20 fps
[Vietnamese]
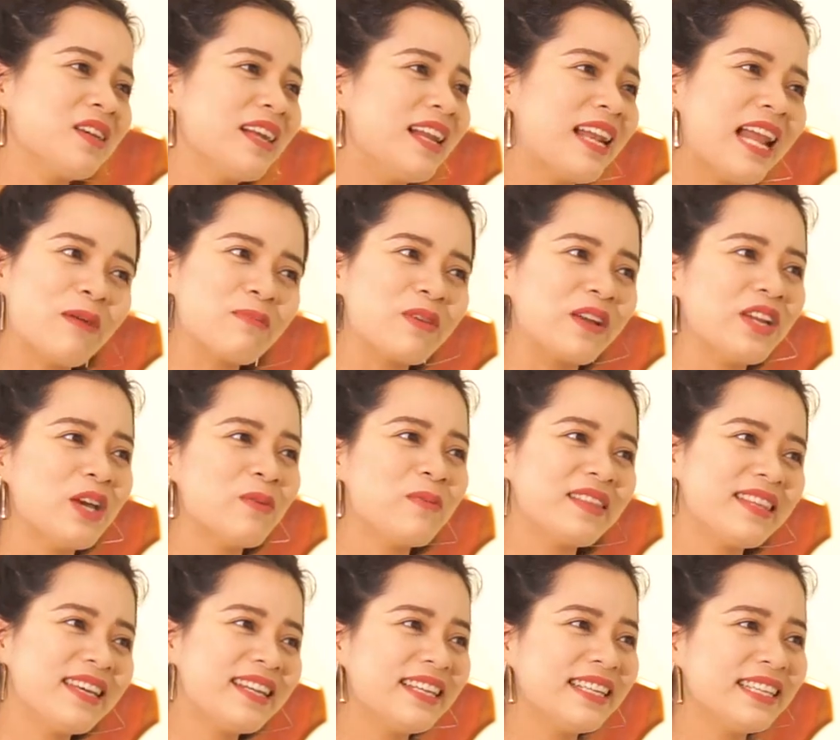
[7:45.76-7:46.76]
như là làm những điều
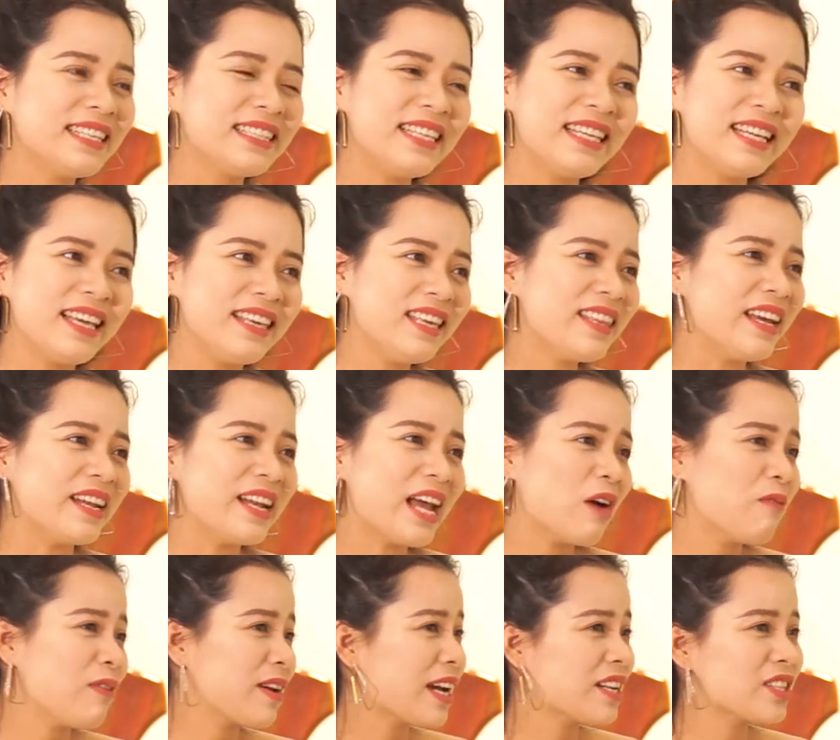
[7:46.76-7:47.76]
mình thích chị nghĩ như thế
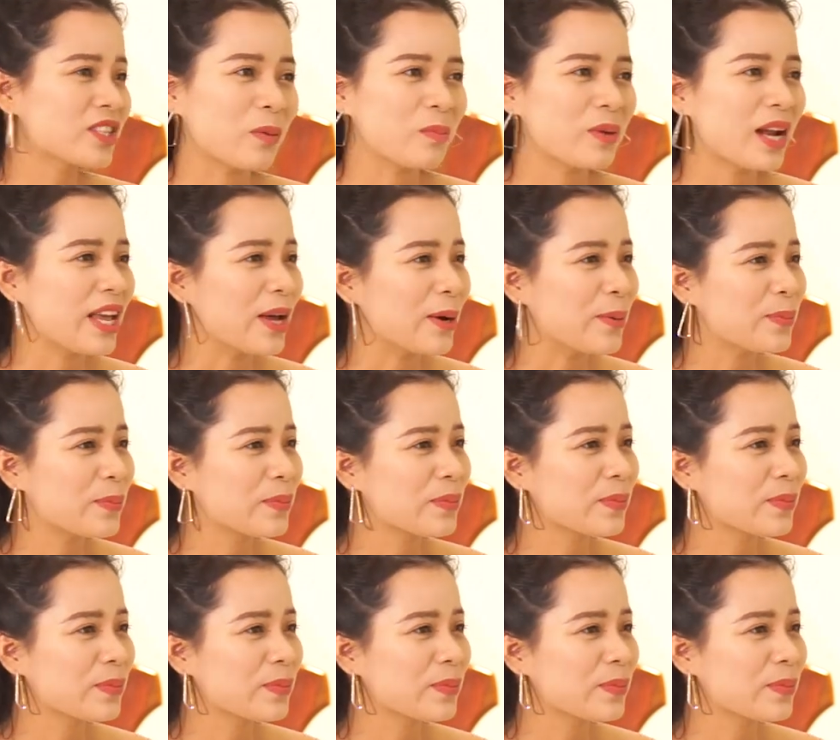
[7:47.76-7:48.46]
nào về cách sống này ạ